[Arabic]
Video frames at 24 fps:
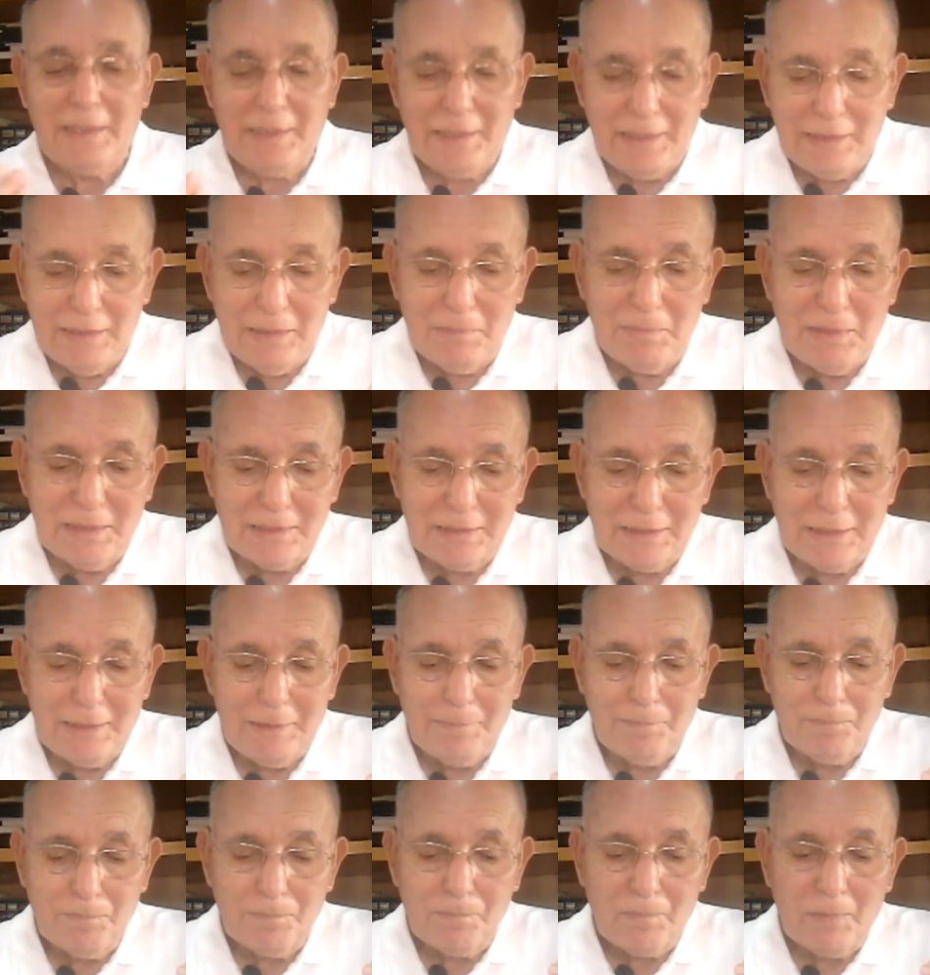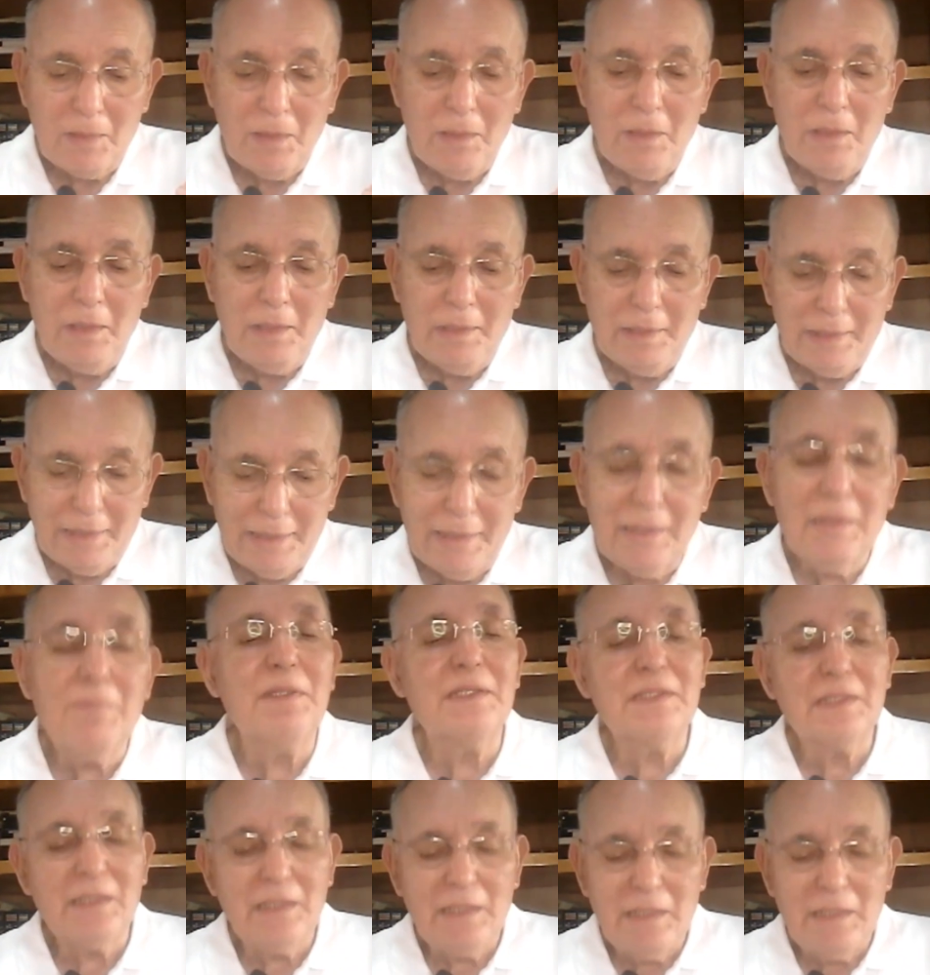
خدمة خدمة